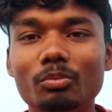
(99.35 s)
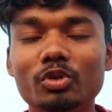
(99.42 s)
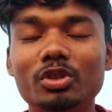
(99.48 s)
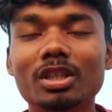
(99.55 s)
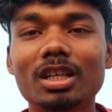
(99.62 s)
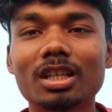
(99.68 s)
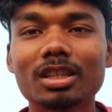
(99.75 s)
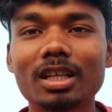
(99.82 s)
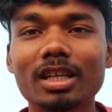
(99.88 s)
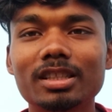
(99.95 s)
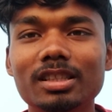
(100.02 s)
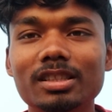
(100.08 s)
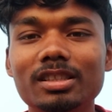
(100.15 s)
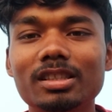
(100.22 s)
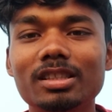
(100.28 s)
मुझे लगता है
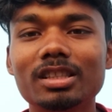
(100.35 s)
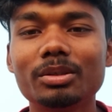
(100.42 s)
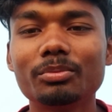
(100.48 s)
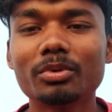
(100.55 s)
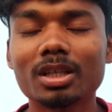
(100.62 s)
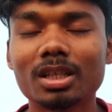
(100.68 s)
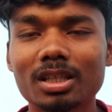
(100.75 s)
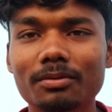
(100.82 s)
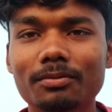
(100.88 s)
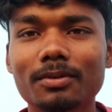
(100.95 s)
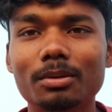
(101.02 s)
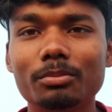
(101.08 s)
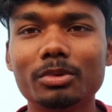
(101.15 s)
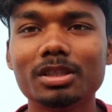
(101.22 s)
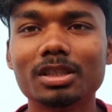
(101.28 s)
एस एस में कट ऑफ
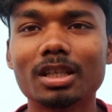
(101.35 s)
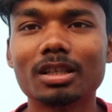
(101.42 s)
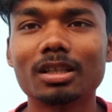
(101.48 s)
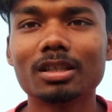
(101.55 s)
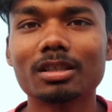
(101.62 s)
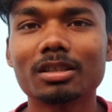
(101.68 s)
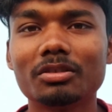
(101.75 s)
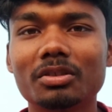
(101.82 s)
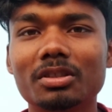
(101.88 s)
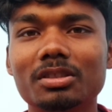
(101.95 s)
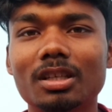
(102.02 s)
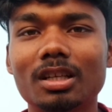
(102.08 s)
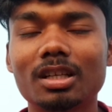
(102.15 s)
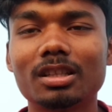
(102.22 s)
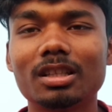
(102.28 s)
कम ही जाएगा क्योंकि
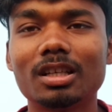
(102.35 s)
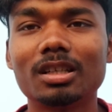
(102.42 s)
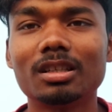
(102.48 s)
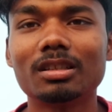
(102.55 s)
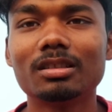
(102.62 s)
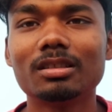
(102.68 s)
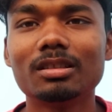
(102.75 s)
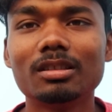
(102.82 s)
सारा ध्यान